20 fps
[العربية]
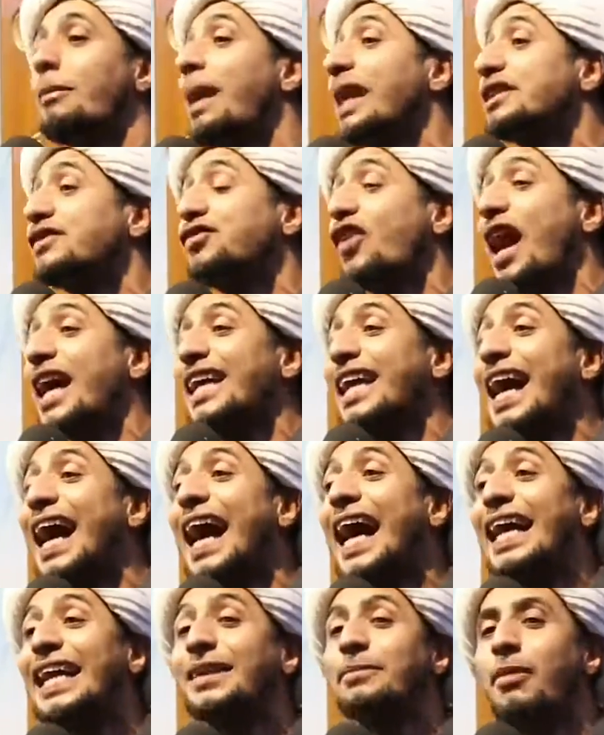ما تفارقه
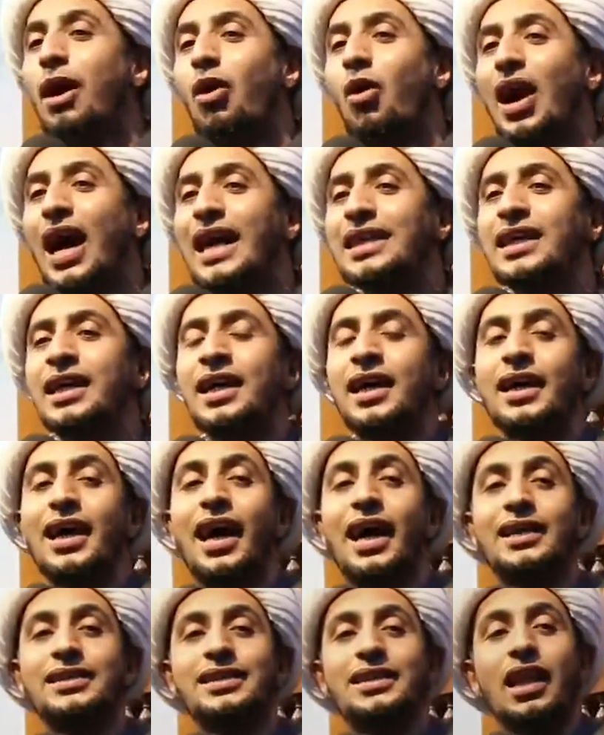هاي المواد
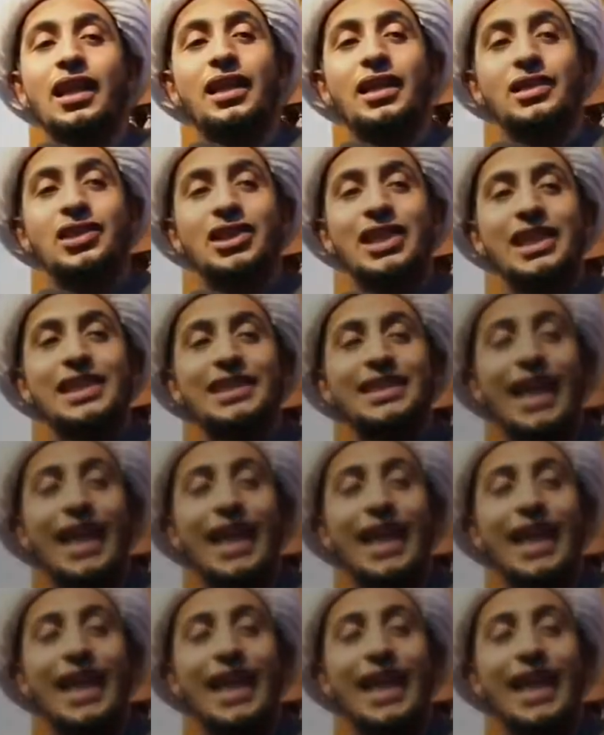راح تطلع جيل